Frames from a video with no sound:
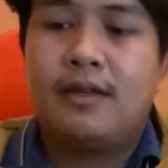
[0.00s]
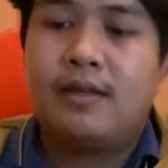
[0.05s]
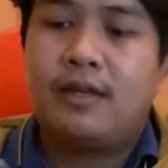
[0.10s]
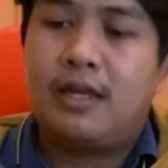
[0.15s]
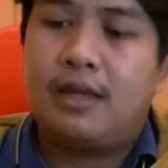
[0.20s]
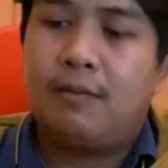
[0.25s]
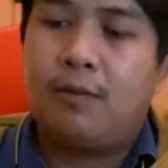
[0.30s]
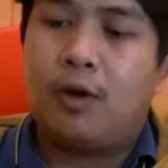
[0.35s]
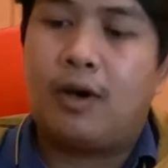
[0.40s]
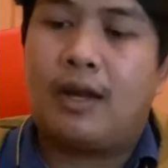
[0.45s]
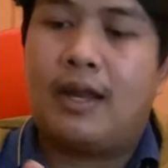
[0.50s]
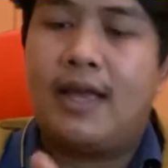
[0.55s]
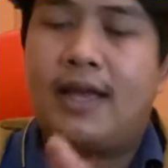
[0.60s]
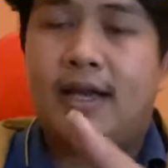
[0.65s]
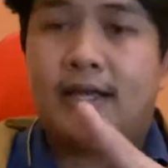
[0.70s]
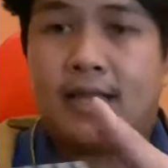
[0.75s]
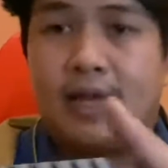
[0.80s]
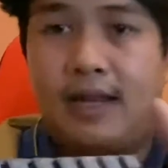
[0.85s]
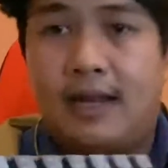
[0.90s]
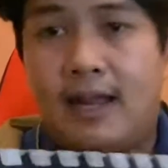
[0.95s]
คีย์บอร์ดเล็ก
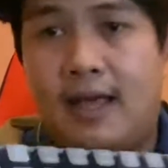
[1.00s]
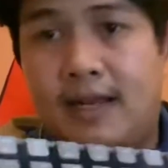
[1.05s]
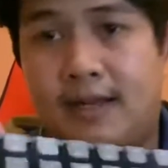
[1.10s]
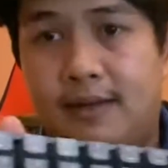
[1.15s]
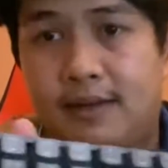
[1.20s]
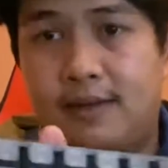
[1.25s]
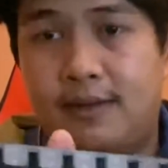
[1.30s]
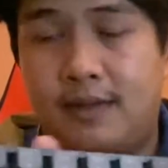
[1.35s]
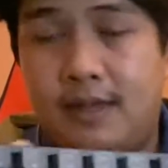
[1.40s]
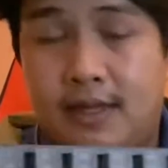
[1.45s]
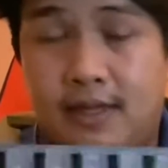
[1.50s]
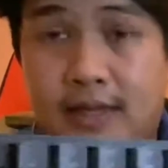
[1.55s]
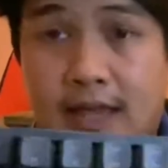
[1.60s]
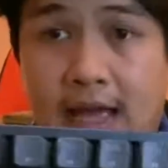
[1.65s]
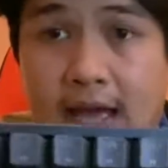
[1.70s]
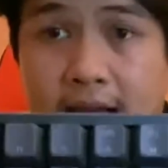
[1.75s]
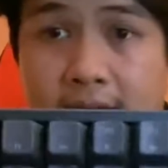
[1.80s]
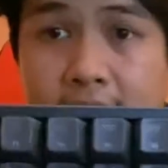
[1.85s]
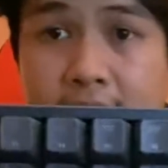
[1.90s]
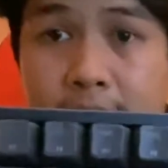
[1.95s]
กระทัดรัดอีกอ
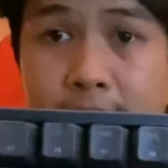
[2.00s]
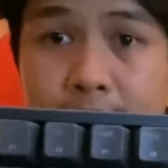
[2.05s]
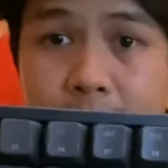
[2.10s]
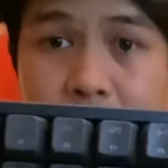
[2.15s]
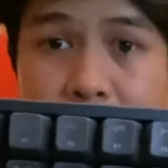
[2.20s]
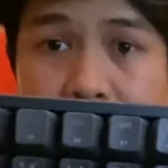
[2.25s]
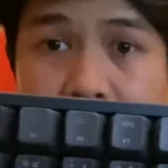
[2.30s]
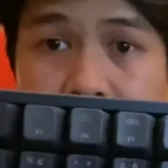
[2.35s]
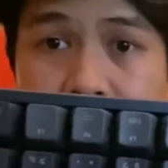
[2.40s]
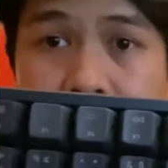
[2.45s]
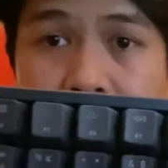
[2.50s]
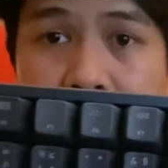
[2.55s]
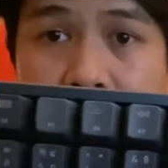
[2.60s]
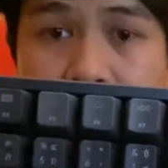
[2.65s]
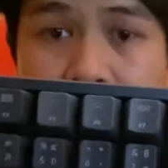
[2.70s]
ย่างครับ เป็นเล